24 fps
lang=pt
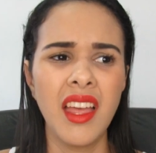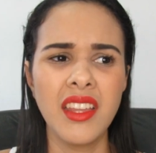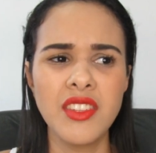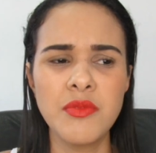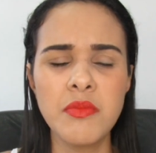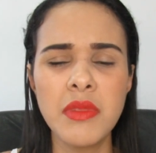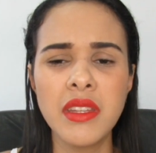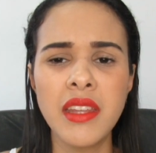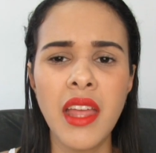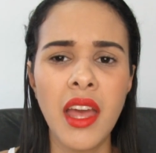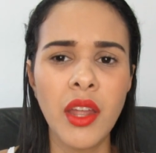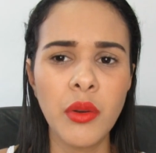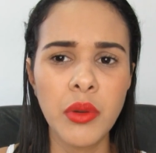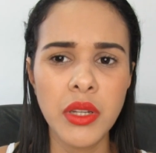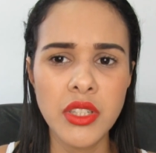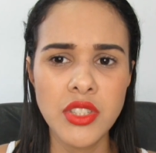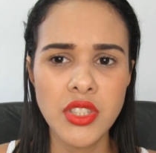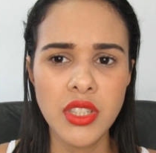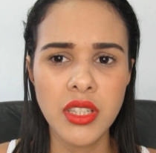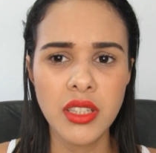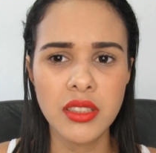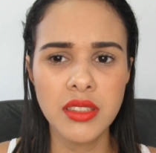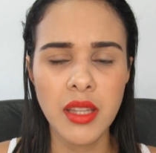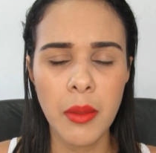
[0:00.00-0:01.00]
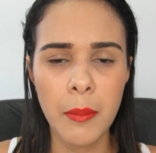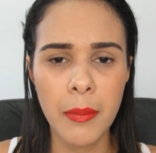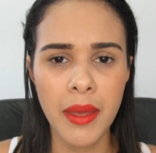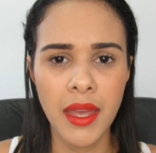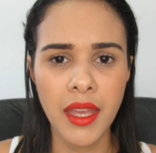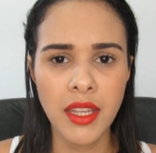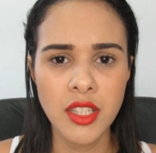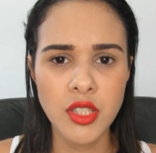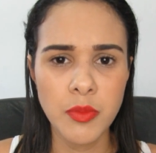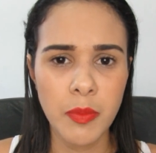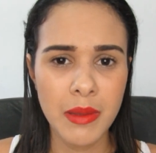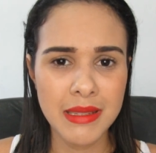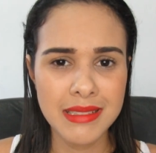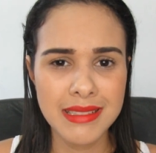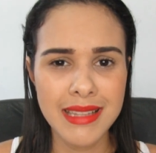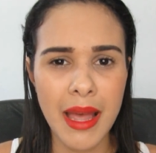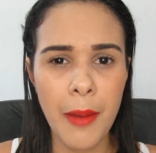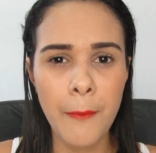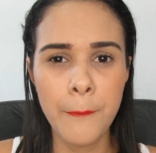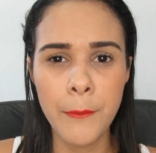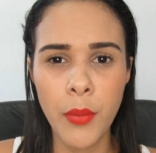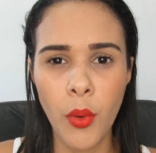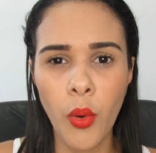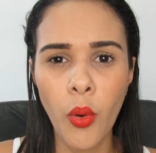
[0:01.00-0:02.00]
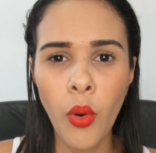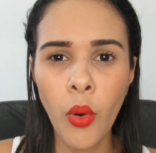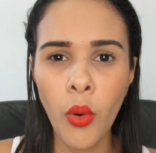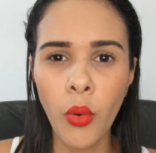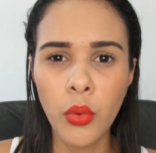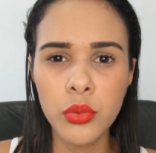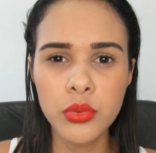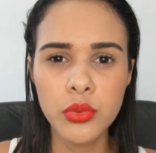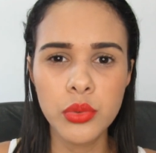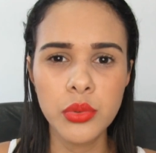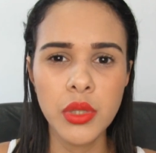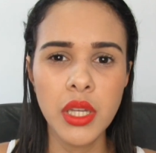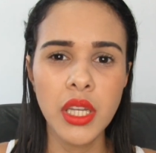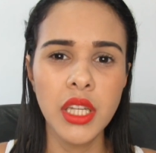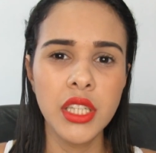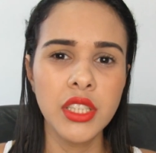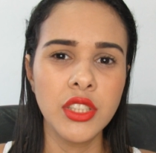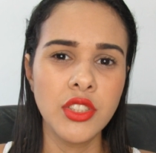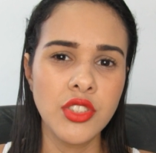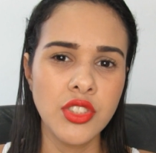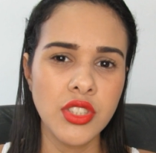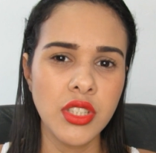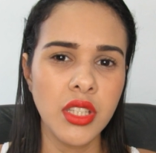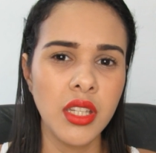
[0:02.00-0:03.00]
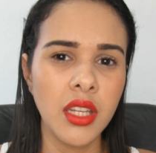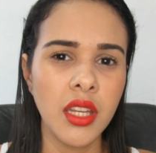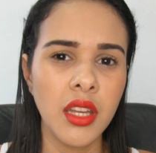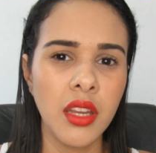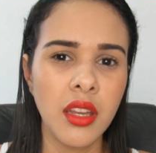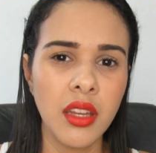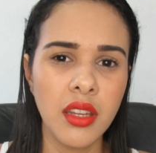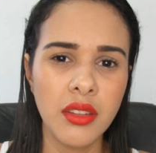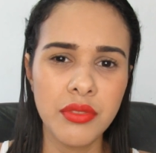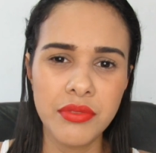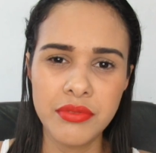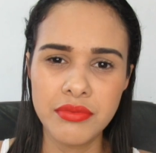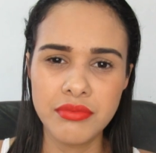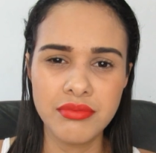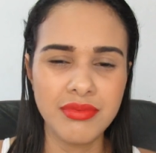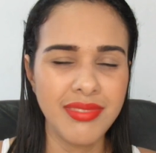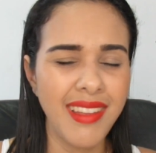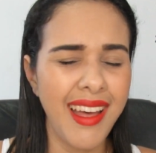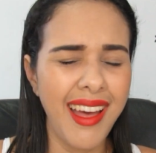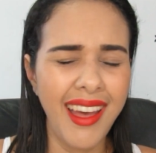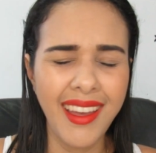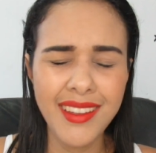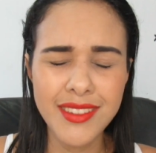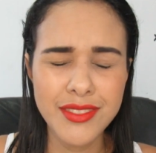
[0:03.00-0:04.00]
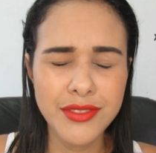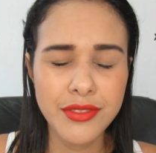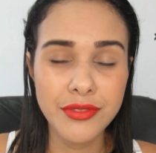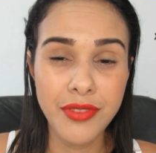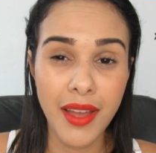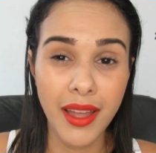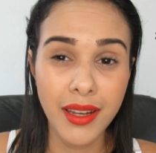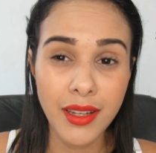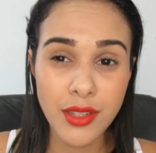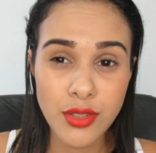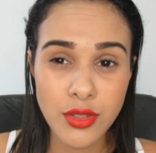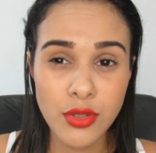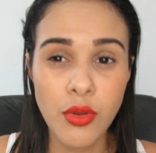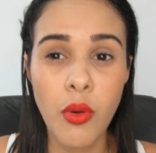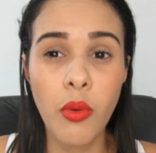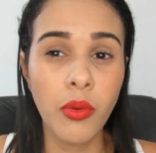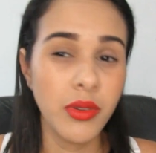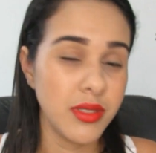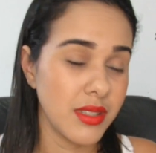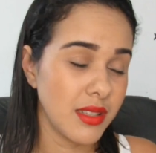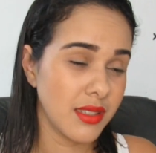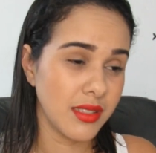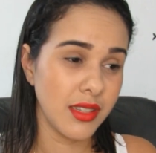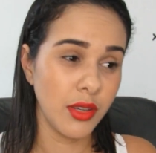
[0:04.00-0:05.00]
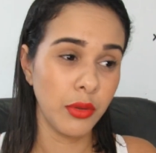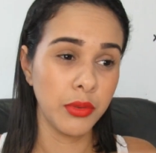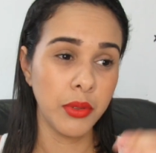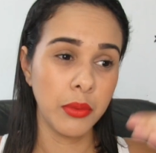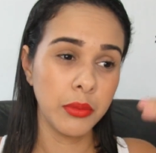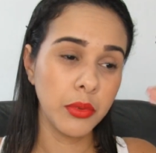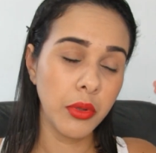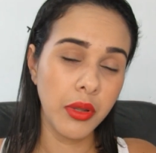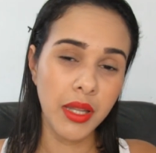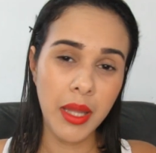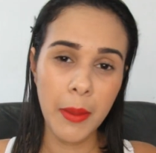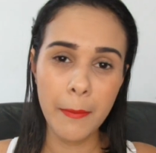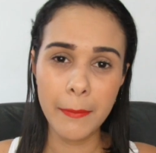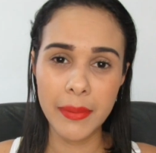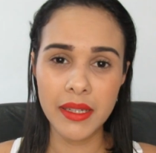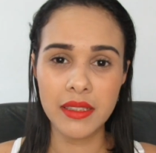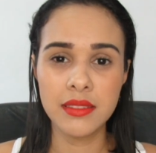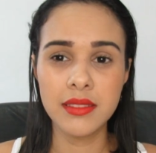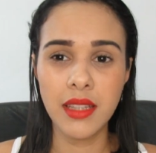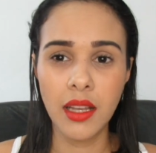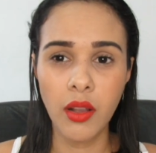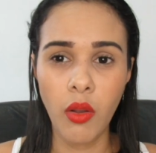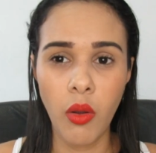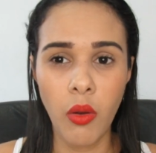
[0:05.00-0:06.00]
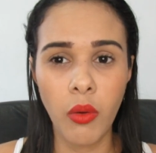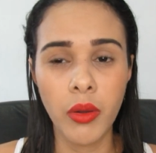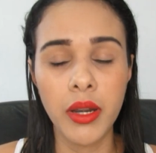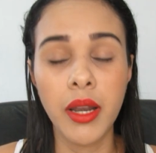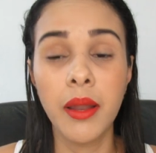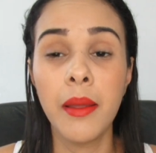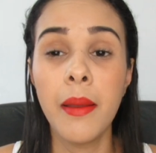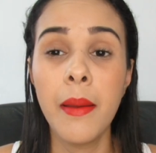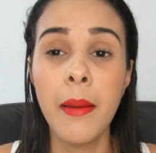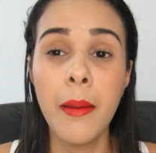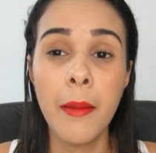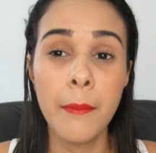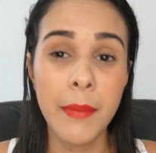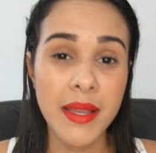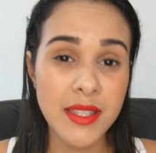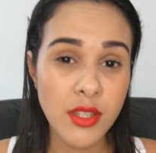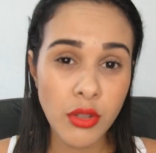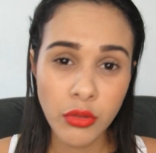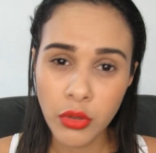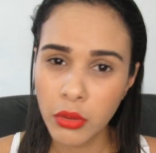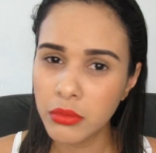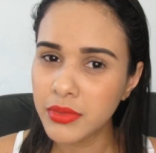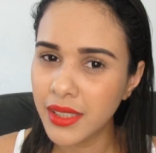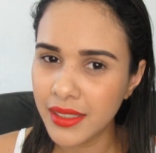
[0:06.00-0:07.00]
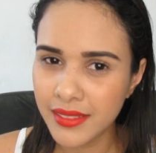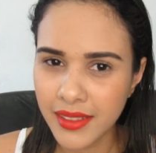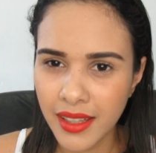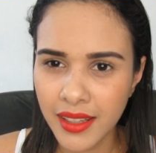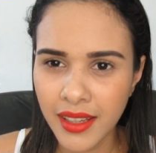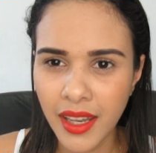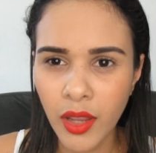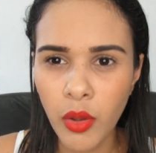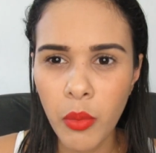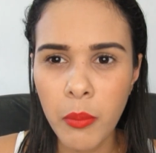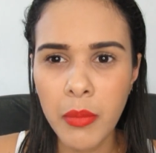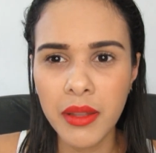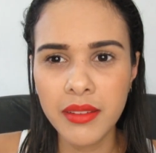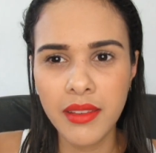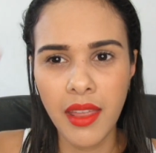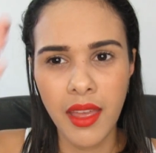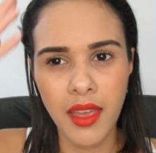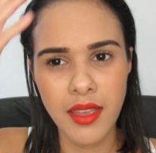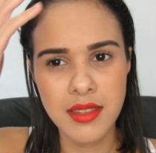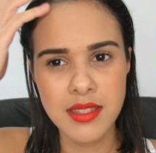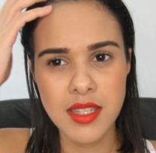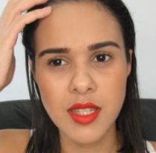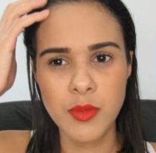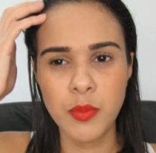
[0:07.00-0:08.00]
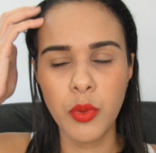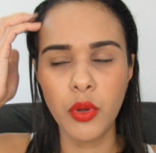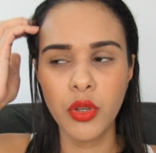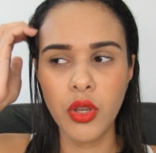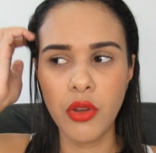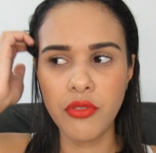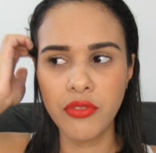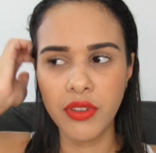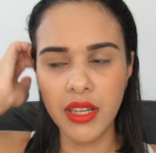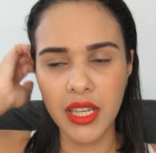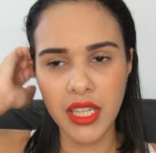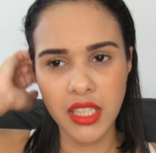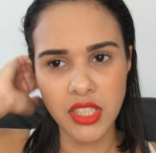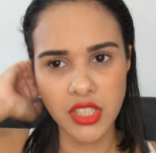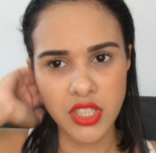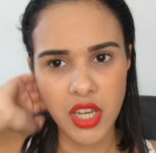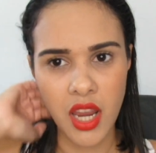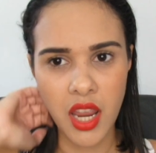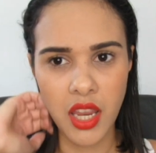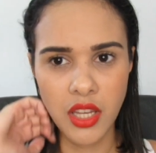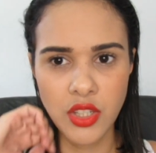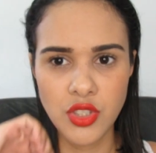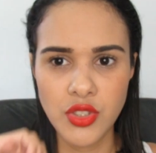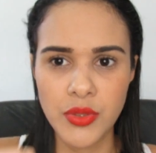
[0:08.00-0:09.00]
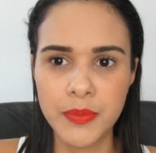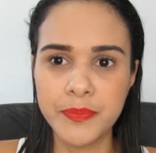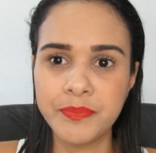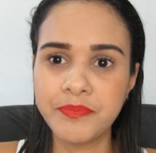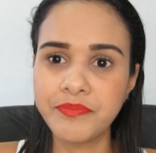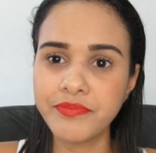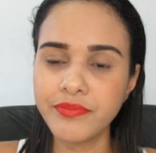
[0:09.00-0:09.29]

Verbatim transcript: Me deram a dica também de passar boldo, de. Ai, de várias coisas que eu não tô lembrando agora. Mas eu não tentei nenhuma dessas porque eu falei, gente,